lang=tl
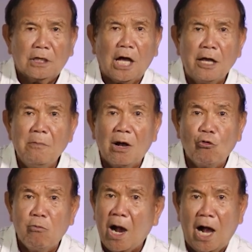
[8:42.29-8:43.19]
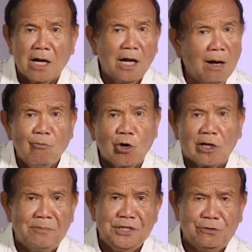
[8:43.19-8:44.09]
Kay maguba ang
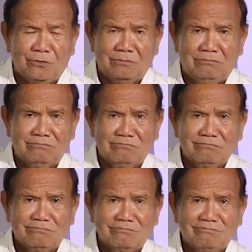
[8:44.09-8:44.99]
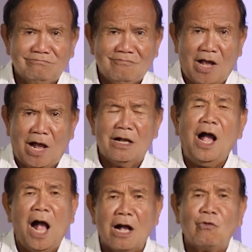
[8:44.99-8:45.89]
among kabinyon. Ang
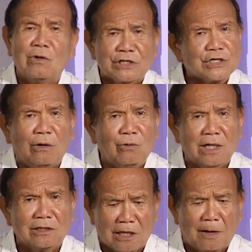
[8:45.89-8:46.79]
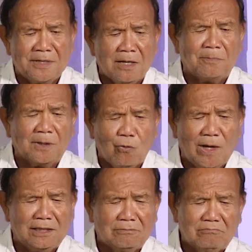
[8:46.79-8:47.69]
akong asawa, grabe nga
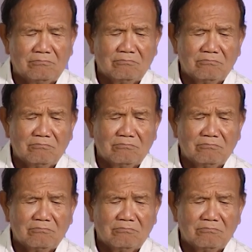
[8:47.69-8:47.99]
pagwild